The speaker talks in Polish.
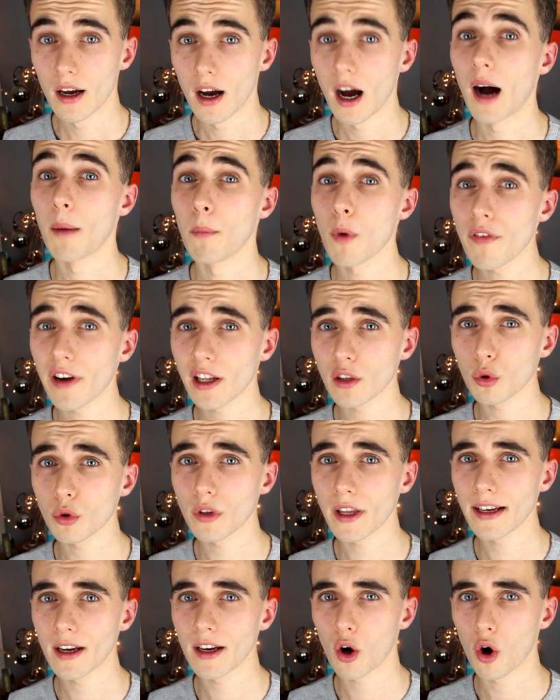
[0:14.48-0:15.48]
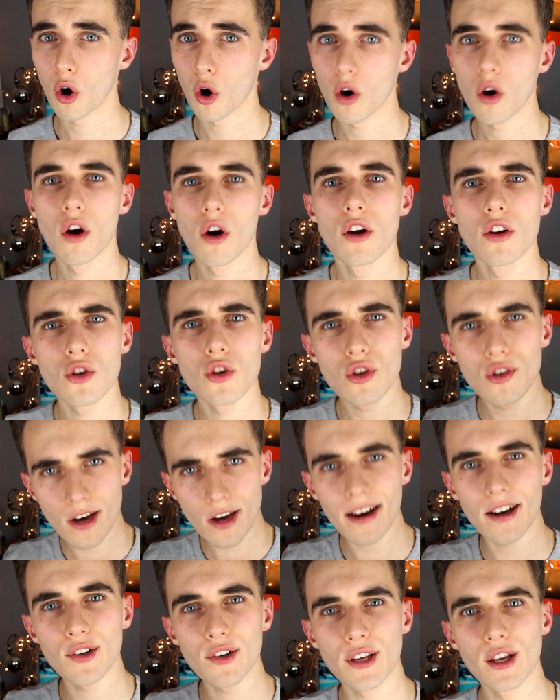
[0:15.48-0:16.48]
A mowa tutaj o
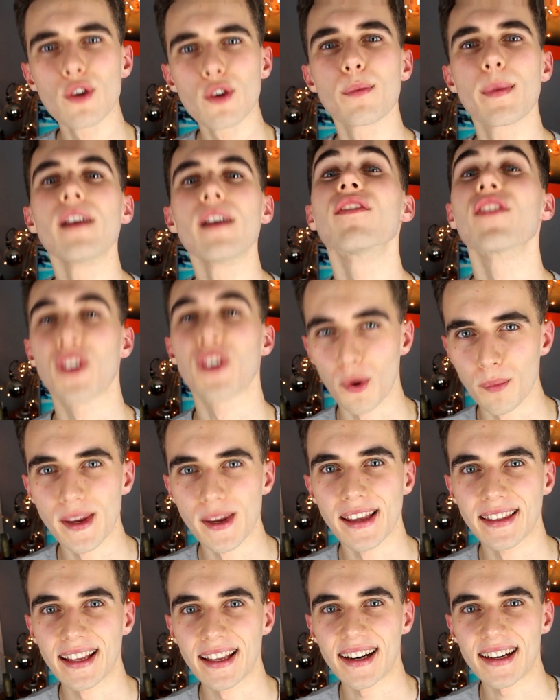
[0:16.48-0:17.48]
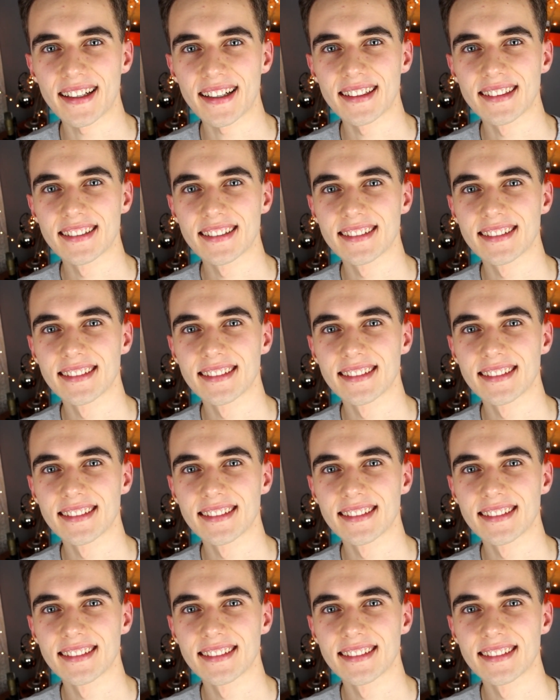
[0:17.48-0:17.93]
czego nie lubię w kobietach.